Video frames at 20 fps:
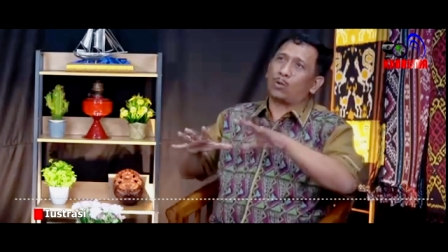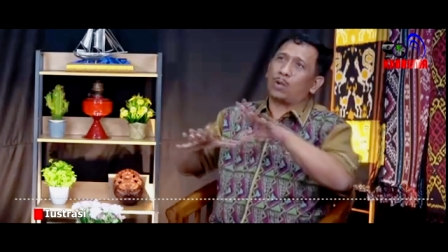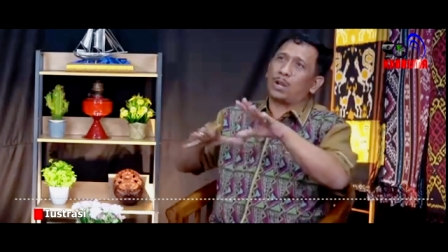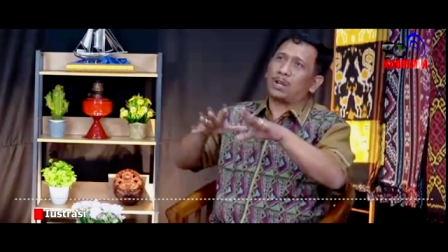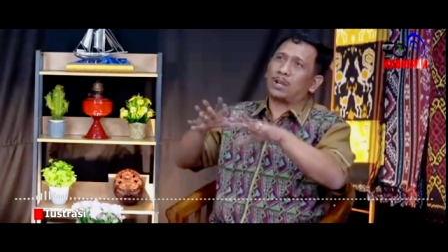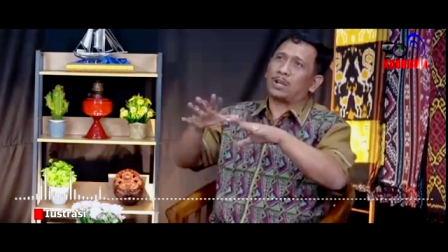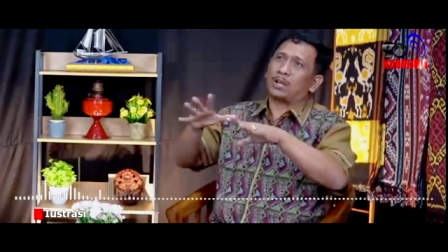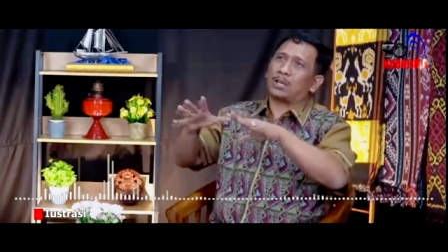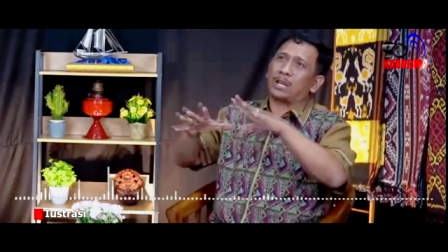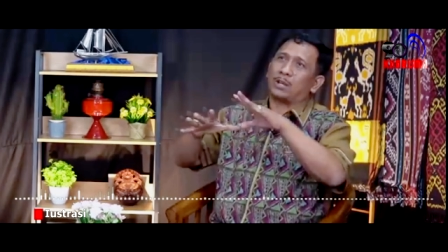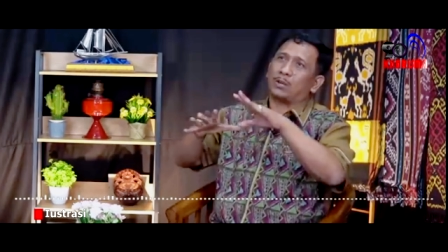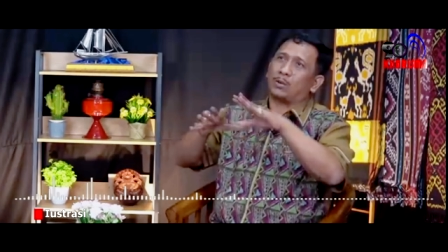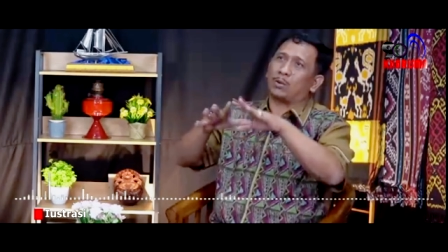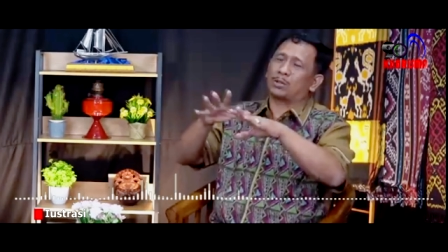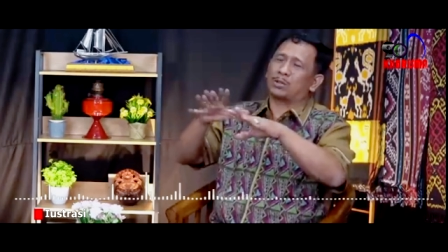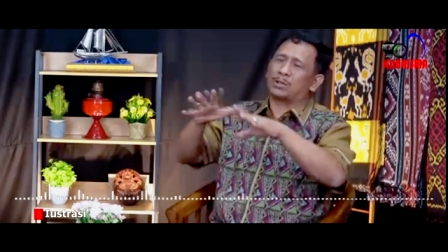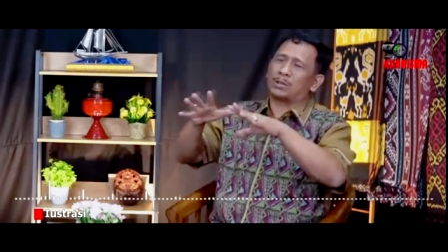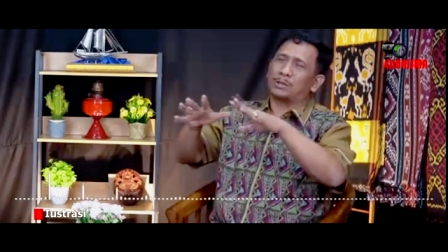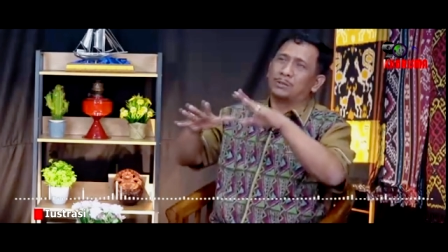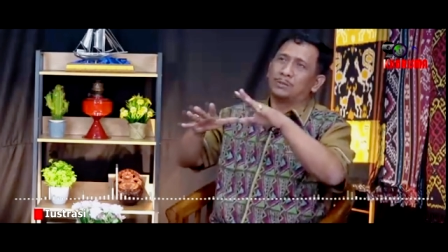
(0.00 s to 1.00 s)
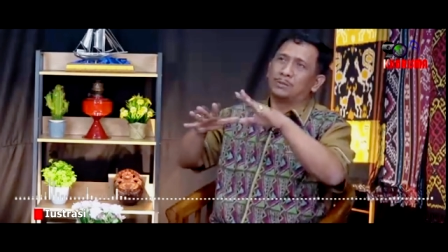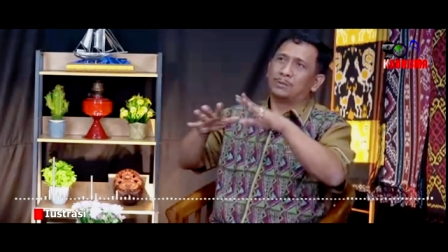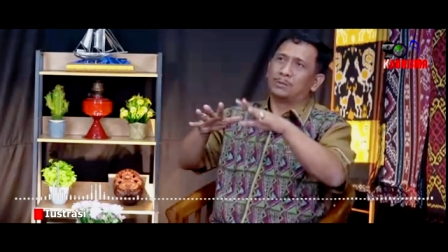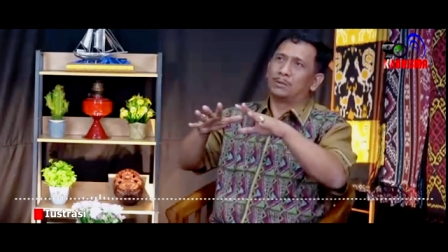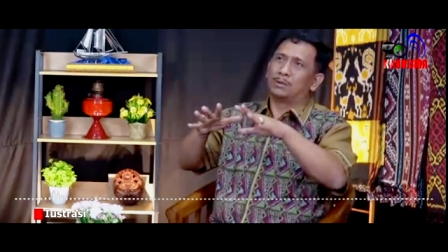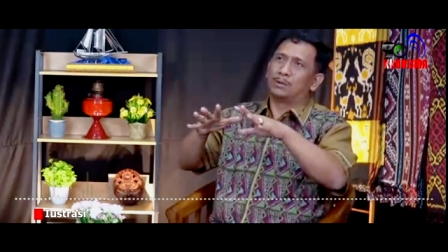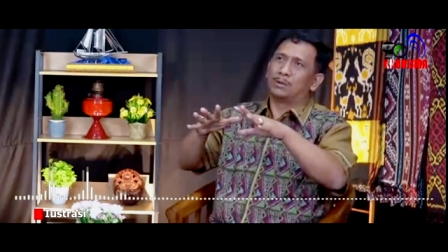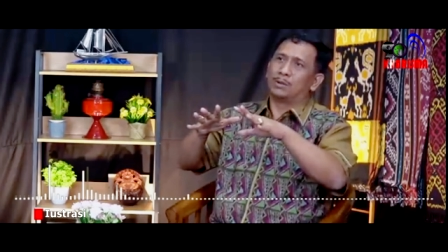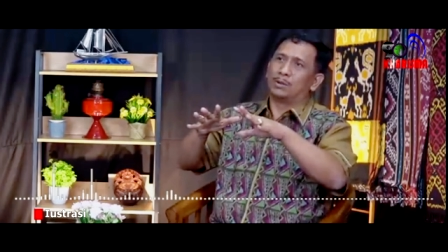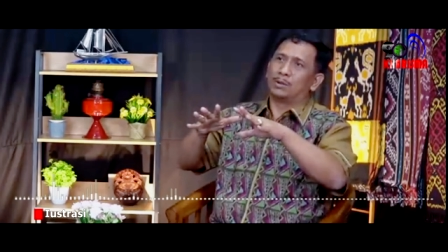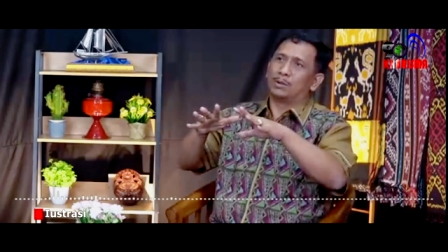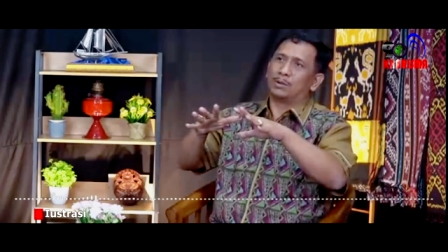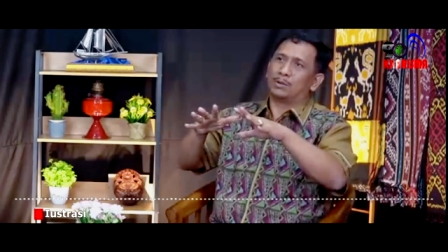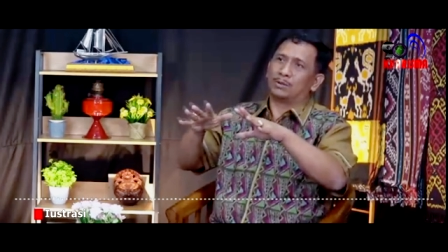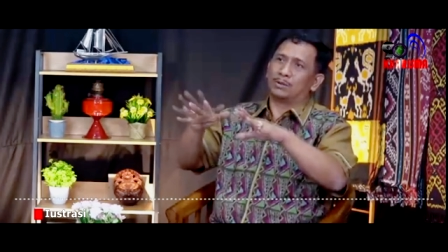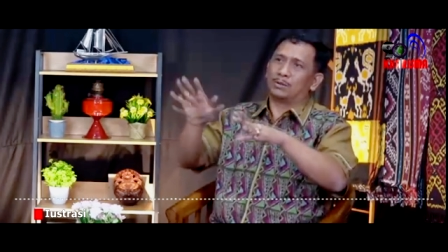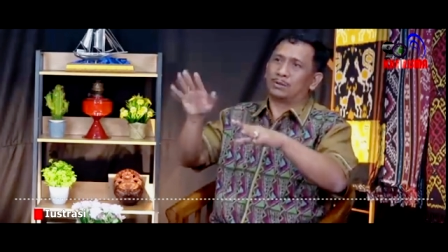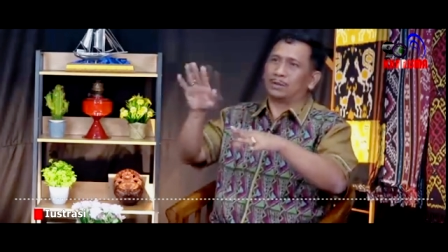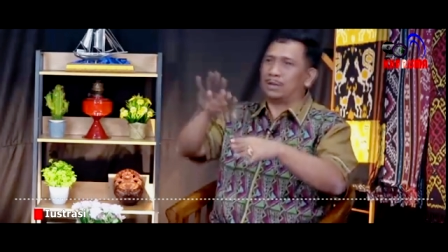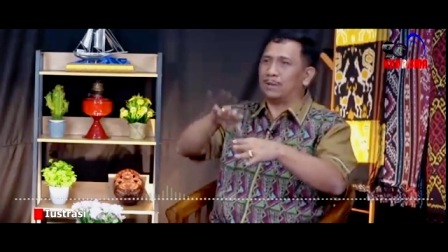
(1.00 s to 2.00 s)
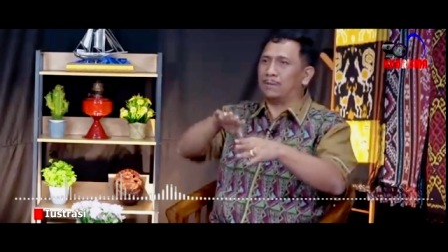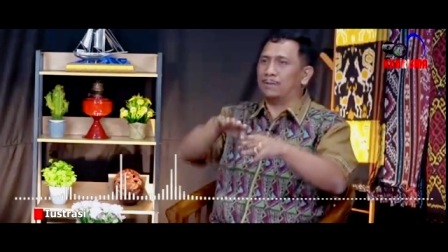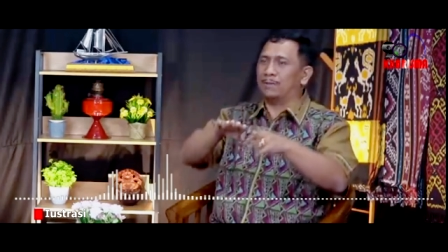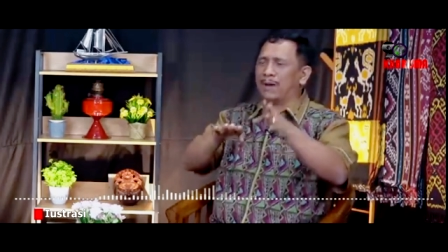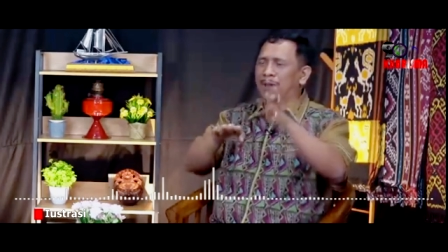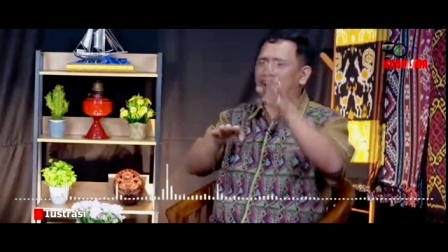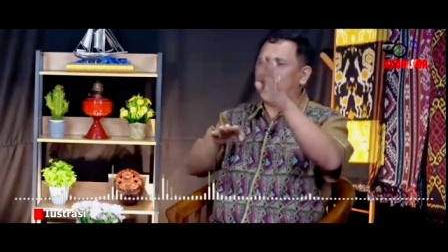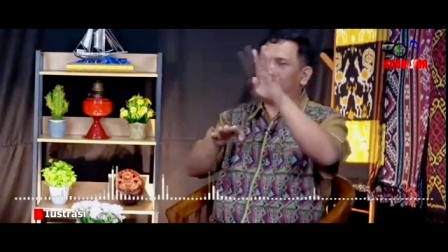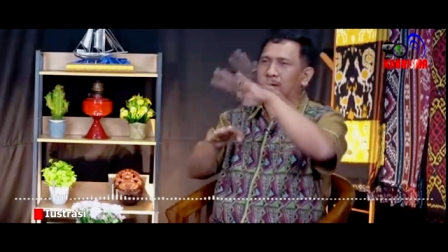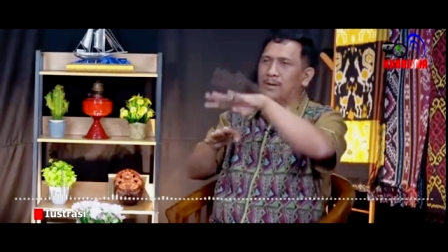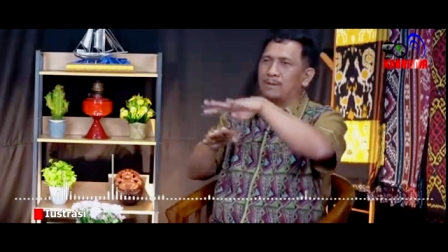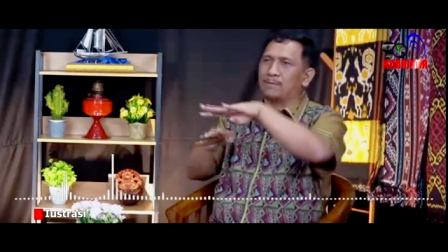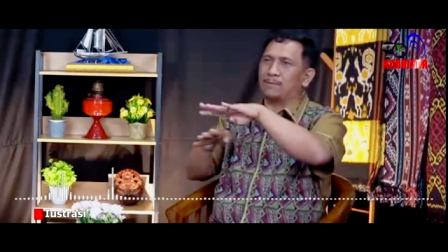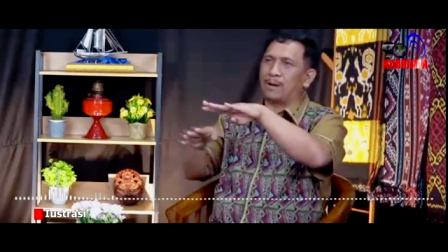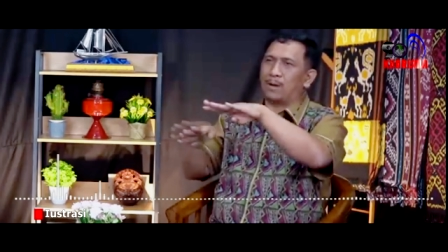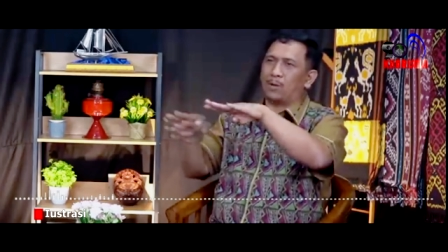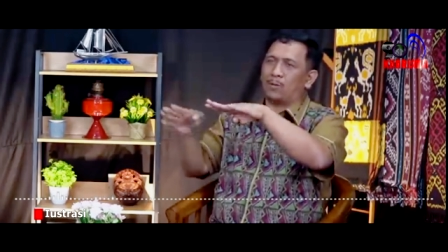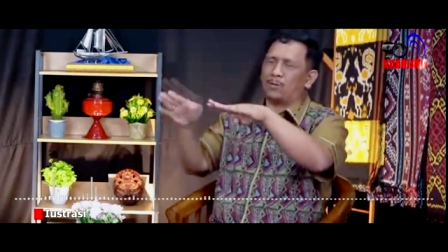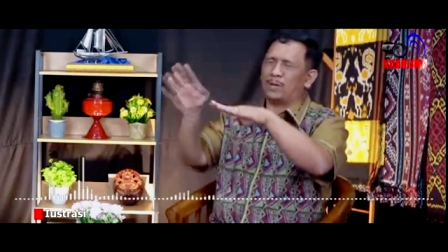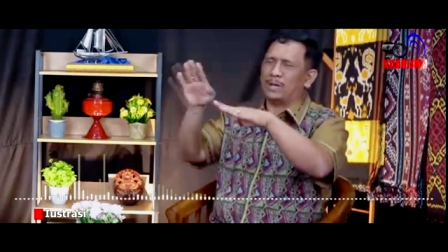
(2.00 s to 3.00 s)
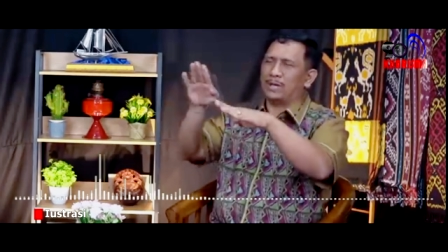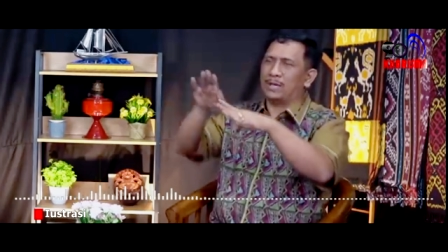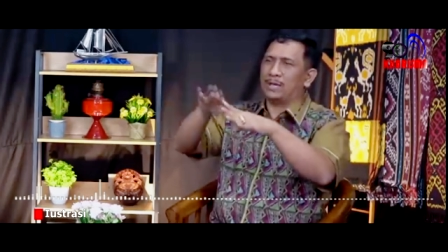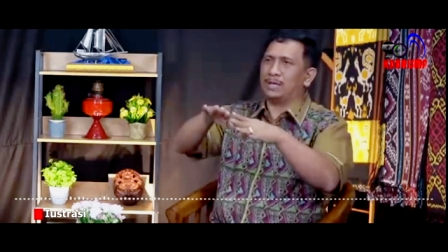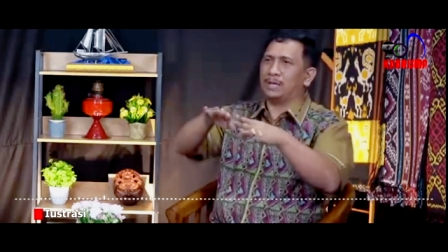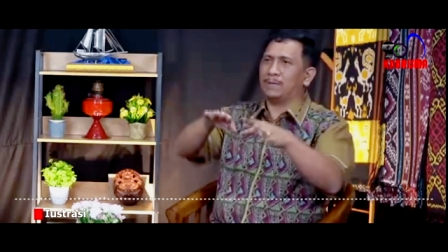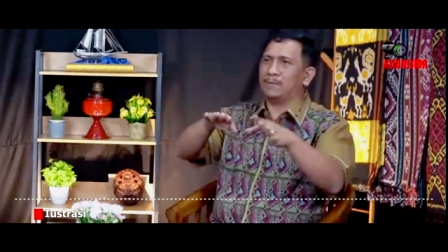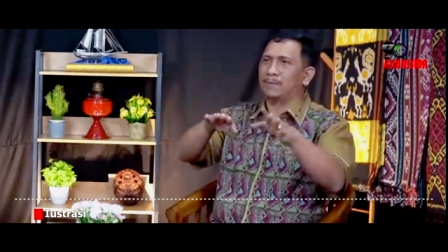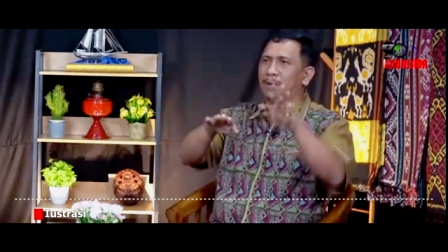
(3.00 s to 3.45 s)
Gak senangnya itu kok ada gitu loh